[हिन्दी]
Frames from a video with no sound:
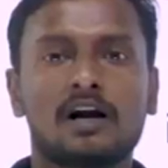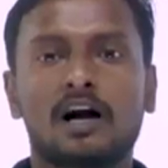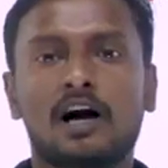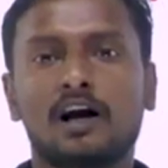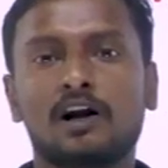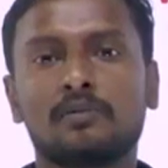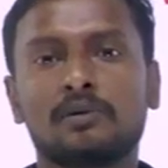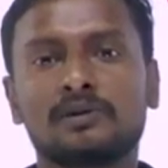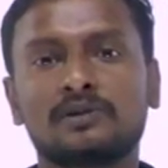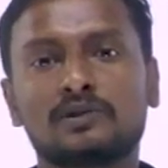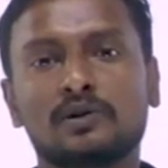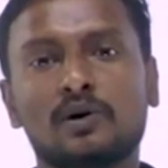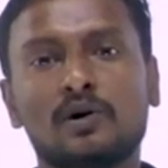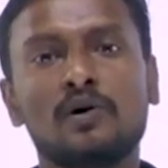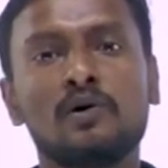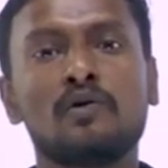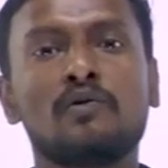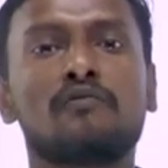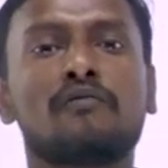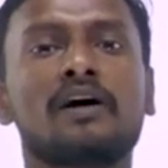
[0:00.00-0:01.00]
हेलो बच्चों
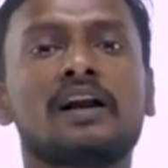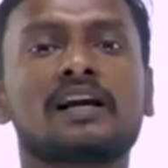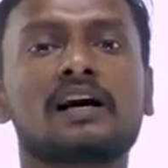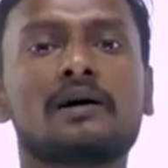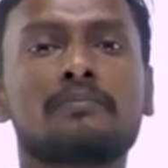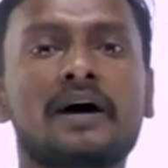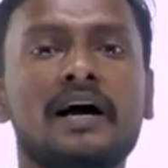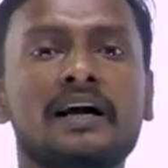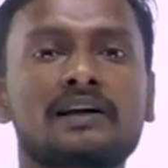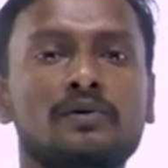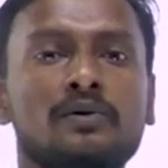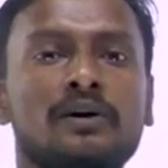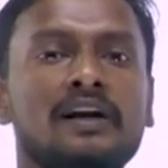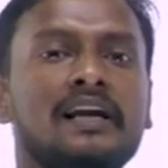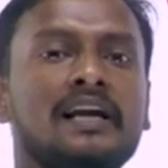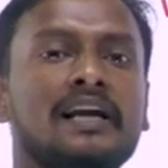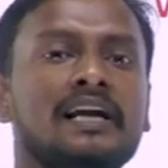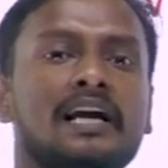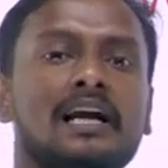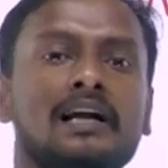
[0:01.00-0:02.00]
वेलकम बैक टू
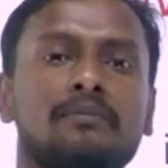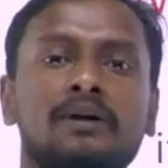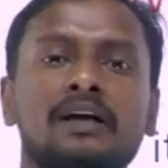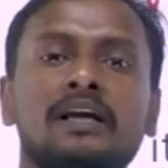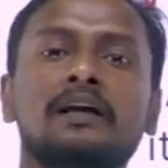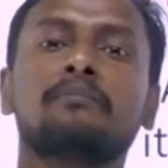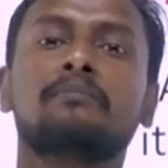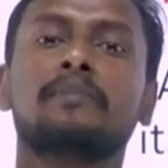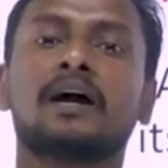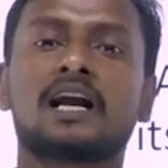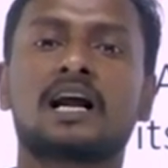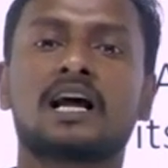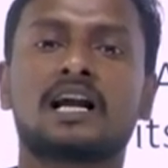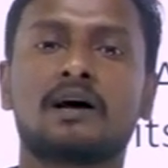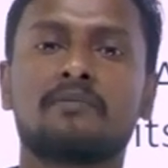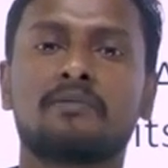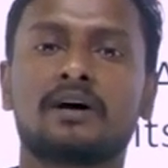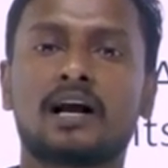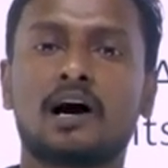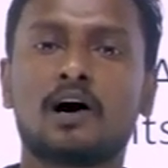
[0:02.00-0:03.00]
ईडी एकेडमी मेरा
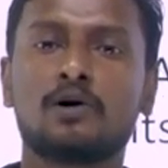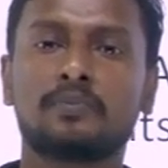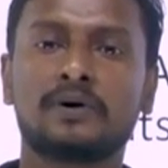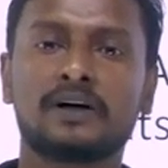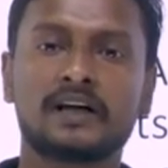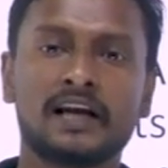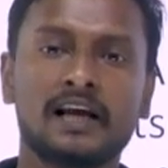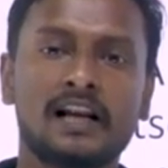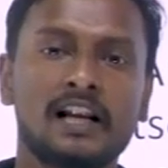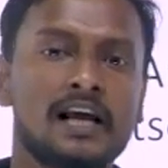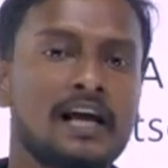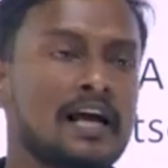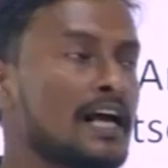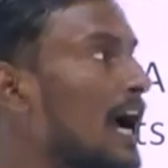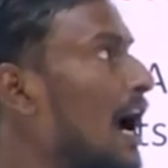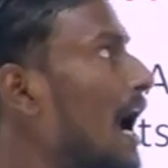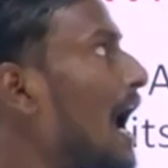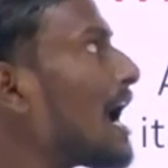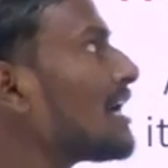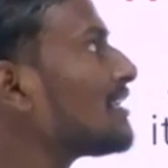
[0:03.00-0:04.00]
नाम है राहुल पटेल
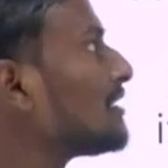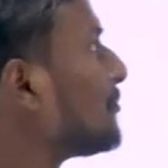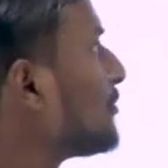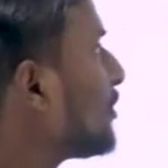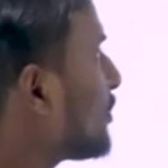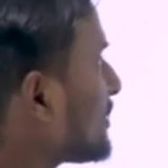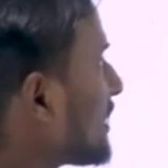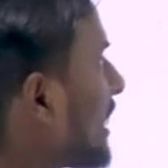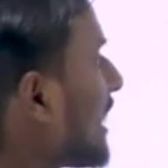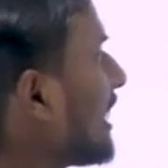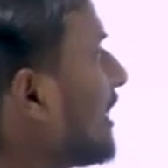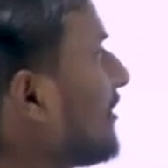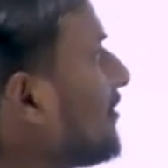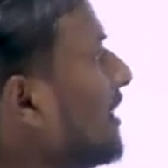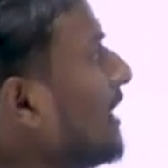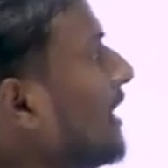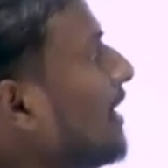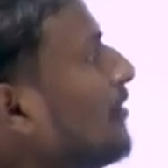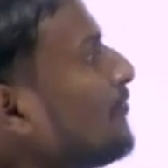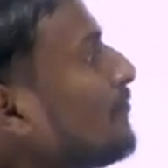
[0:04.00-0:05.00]
आज हम लोग जानने
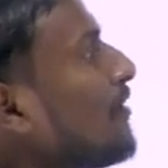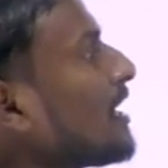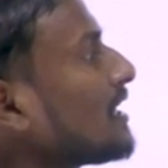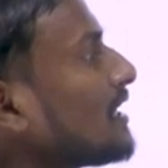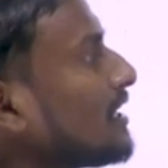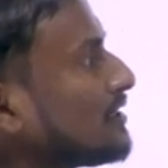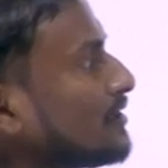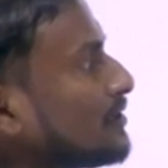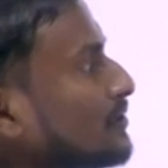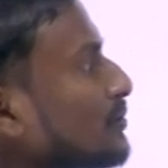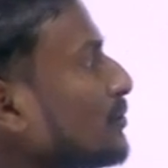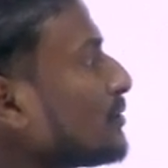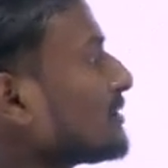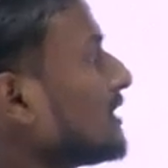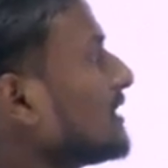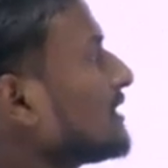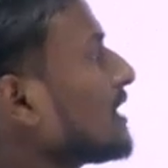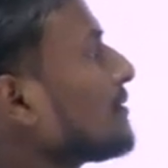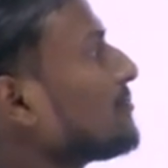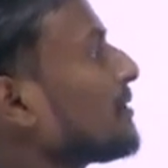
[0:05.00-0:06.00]
वाले हैं व्हाट आर द
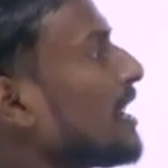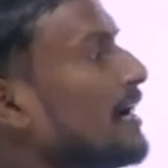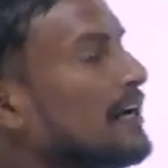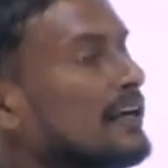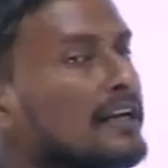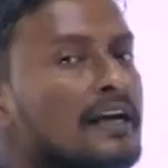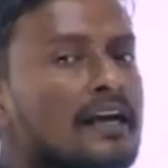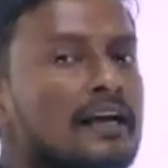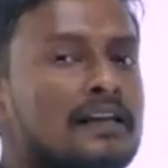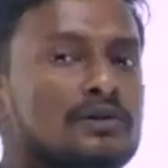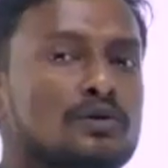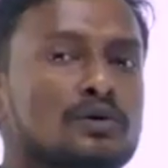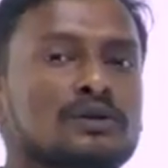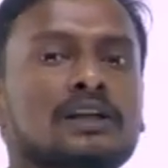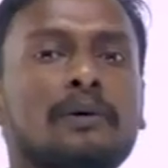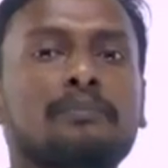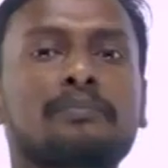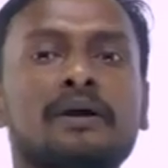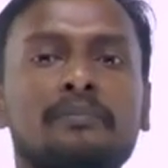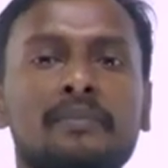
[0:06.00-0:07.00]
सोर्सेस ऑफ लाइट तो
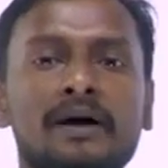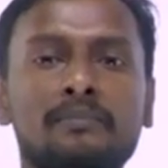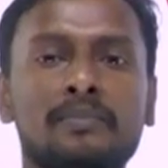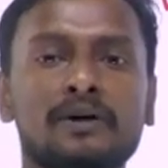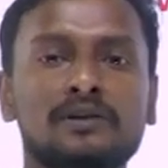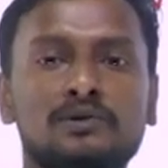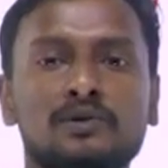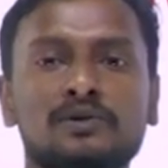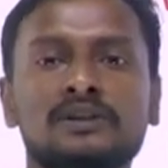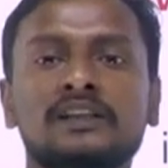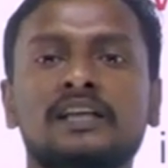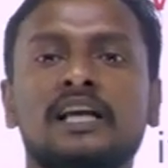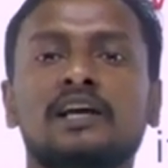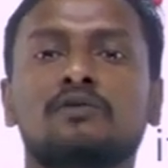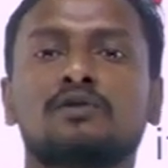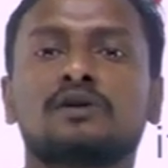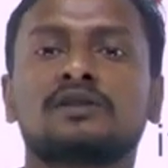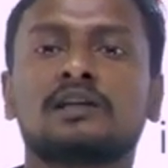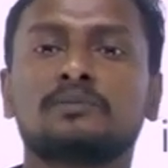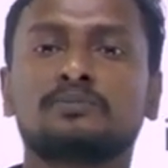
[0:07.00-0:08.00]
जब भी मैं बच्चों से ये
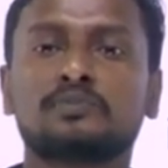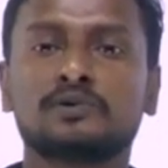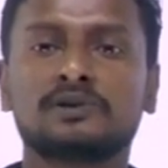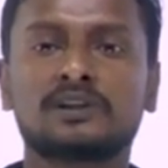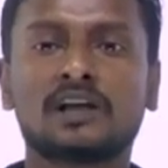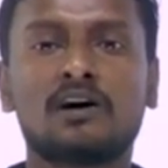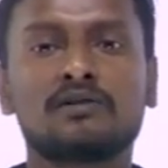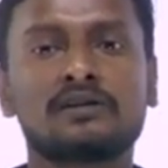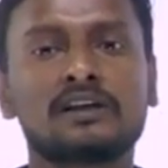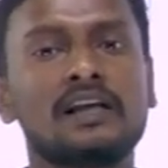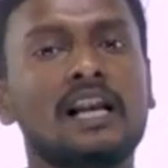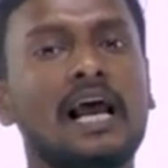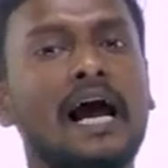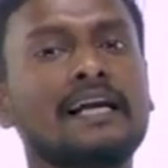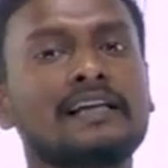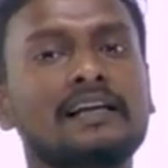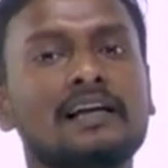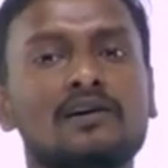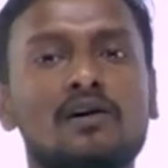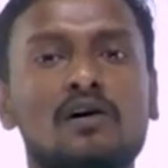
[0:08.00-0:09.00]
क्वेश्चन पूछता हूँ कि
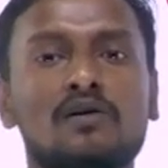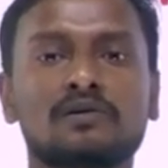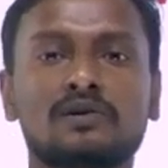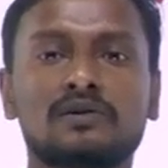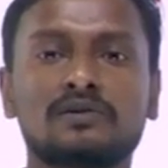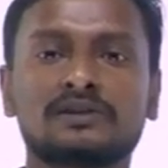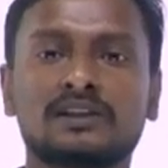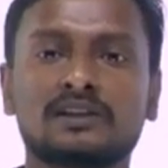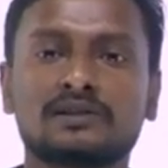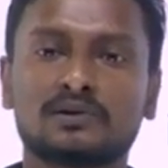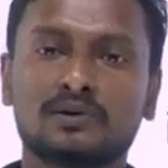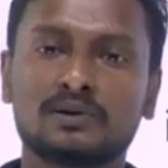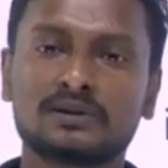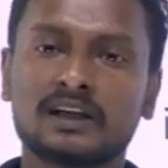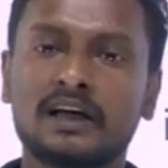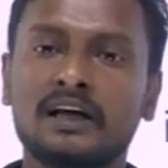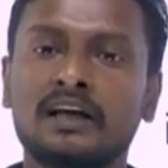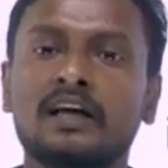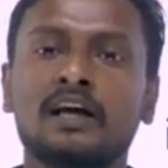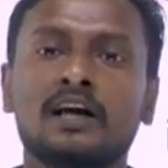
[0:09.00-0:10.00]
लाइट के कौन कौन से सोर्स
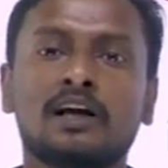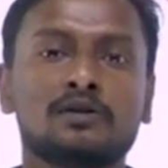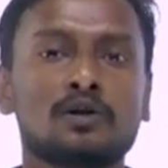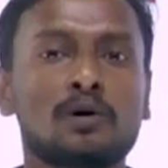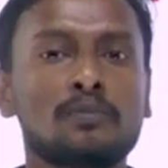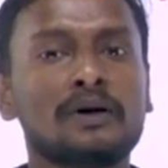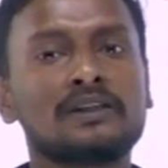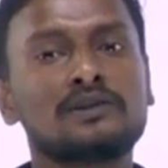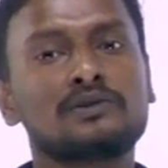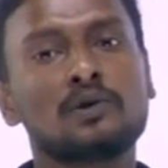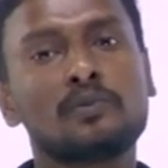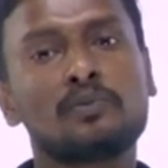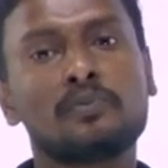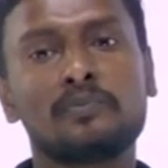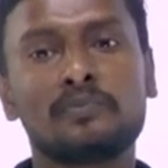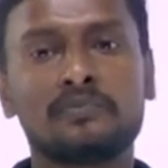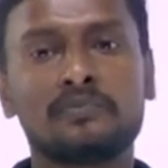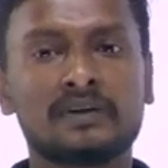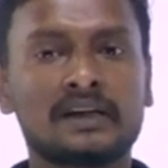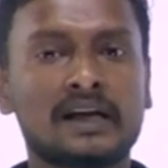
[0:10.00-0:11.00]
हैं तो बच्चों
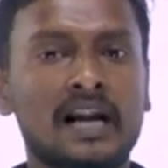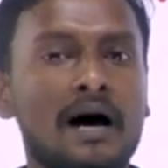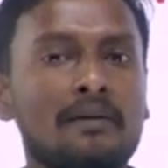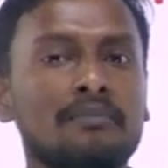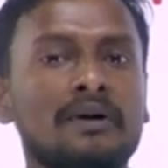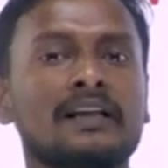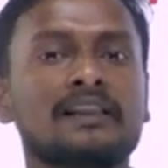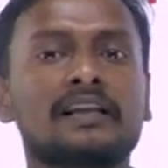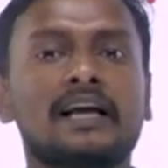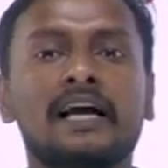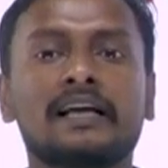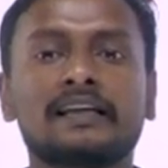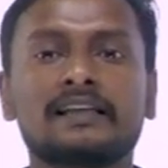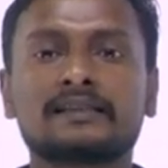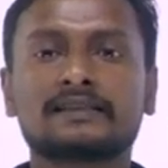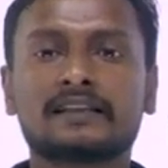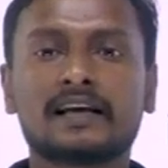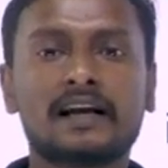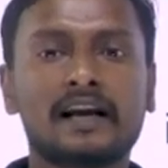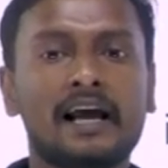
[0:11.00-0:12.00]
नाम लेते हैं कि
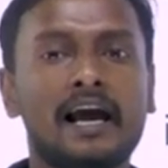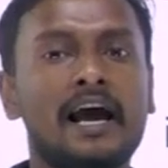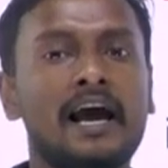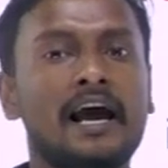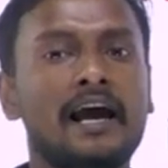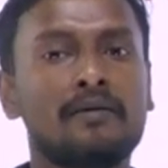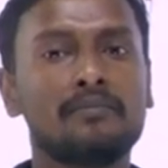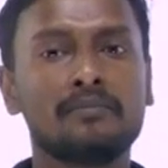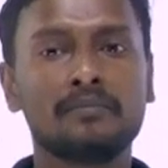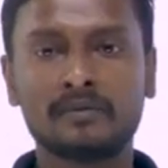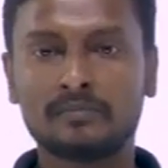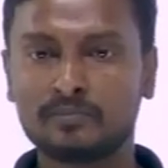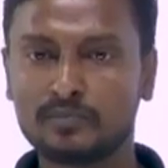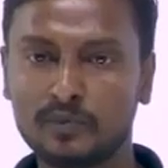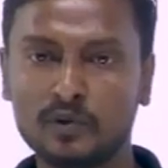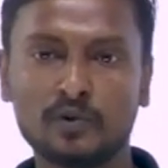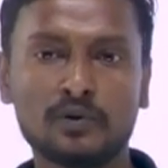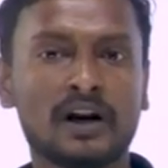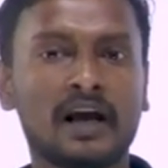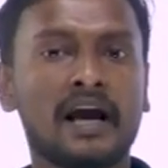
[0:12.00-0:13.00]
सन है
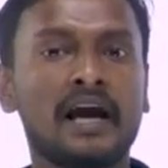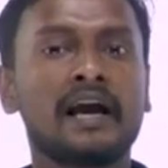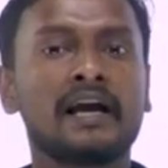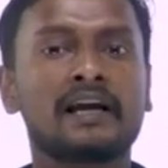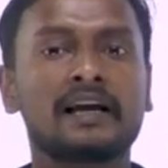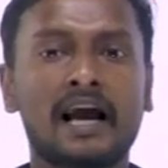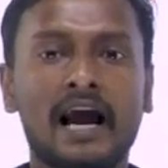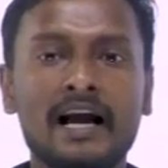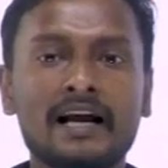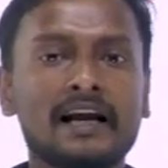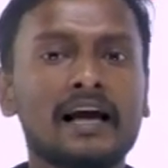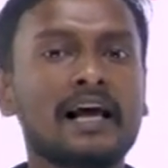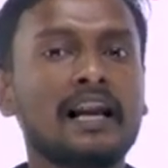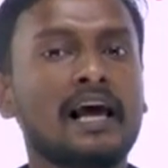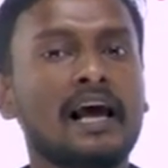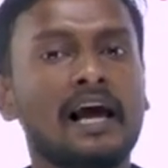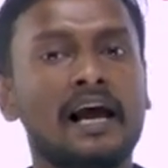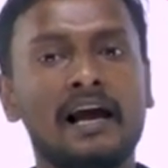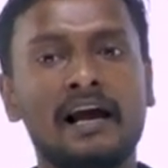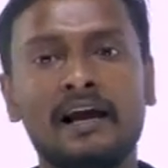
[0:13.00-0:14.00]
मून है कैंडल
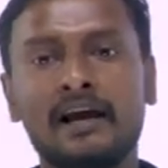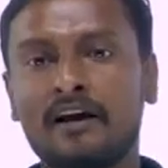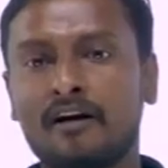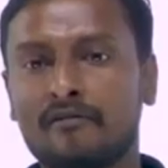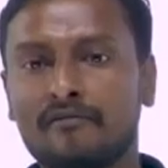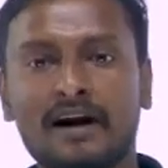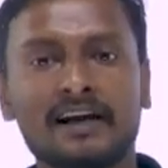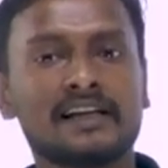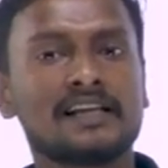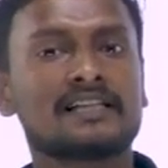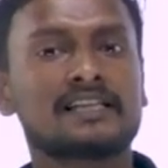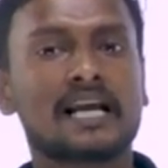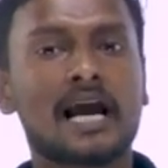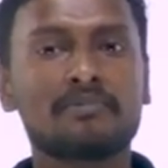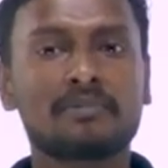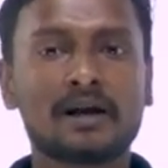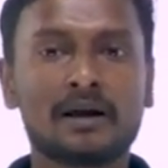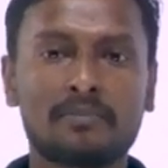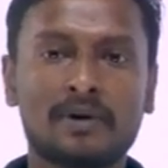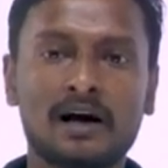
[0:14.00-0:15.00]
है वेरियस
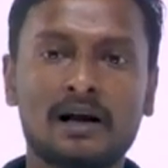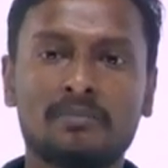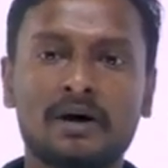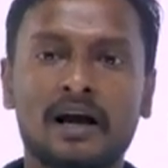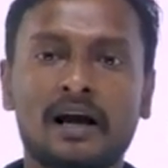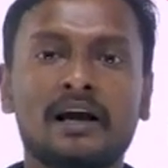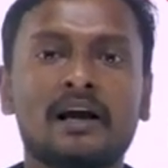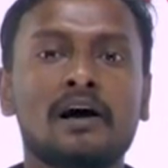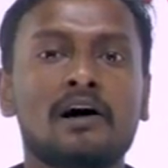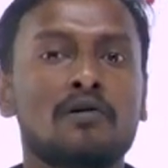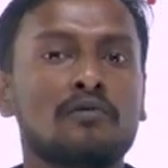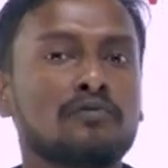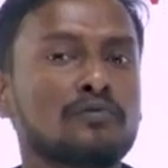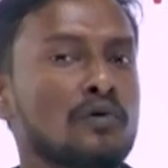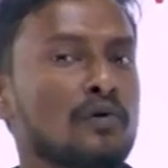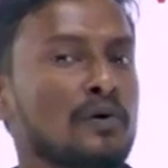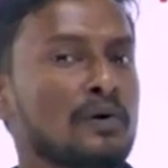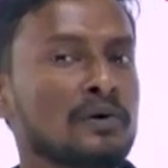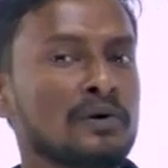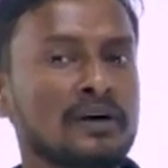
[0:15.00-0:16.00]
टाइप के बल्ब हैं वो